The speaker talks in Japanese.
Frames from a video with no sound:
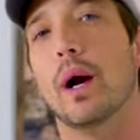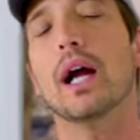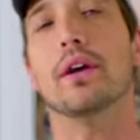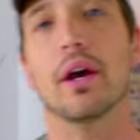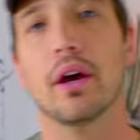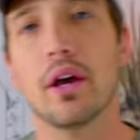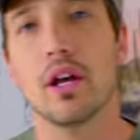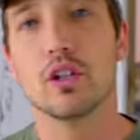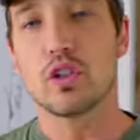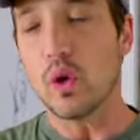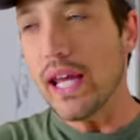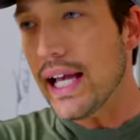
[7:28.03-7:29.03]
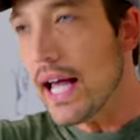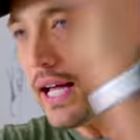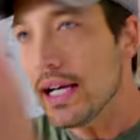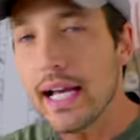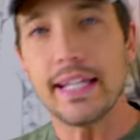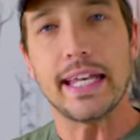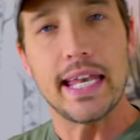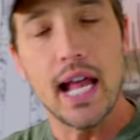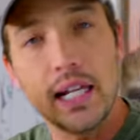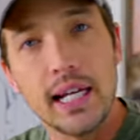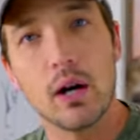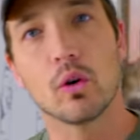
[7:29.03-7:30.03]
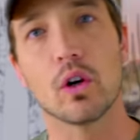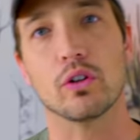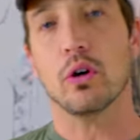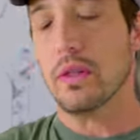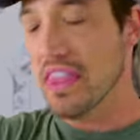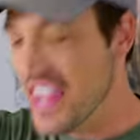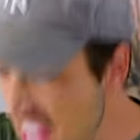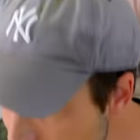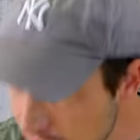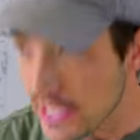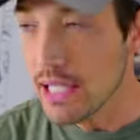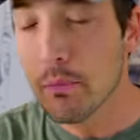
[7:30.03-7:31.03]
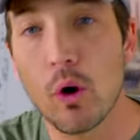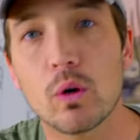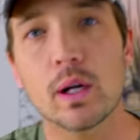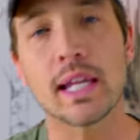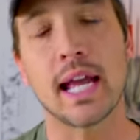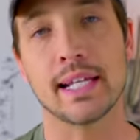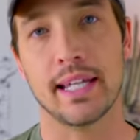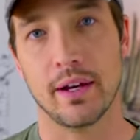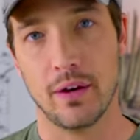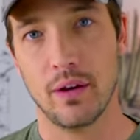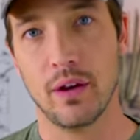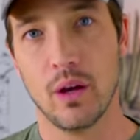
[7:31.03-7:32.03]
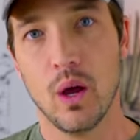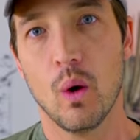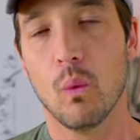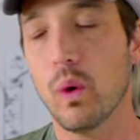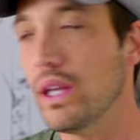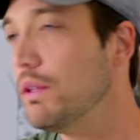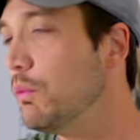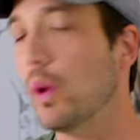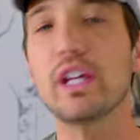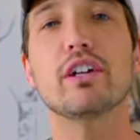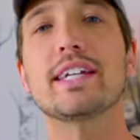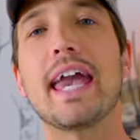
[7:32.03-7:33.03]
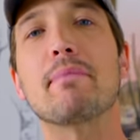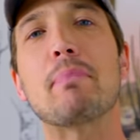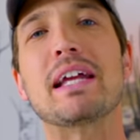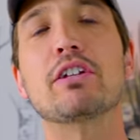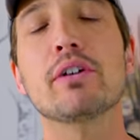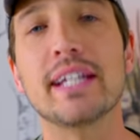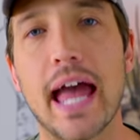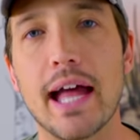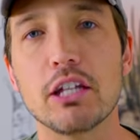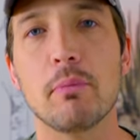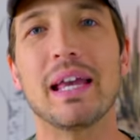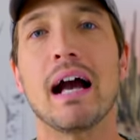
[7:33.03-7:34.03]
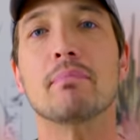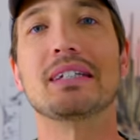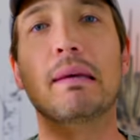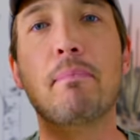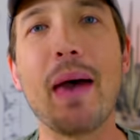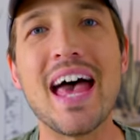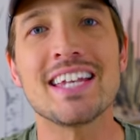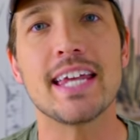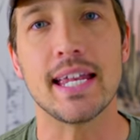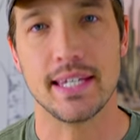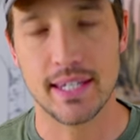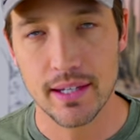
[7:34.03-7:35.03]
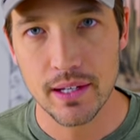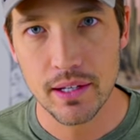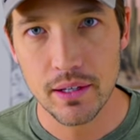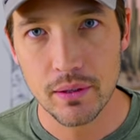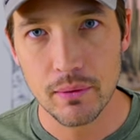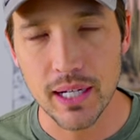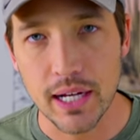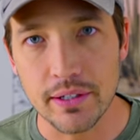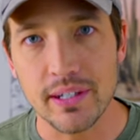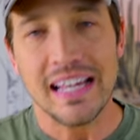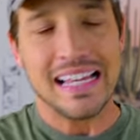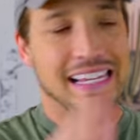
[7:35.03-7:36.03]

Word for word: て、わかる？それ考えてて何が起こるの？何にも起こらないんだよ。What do you get by doing that? You become dependent. わかる？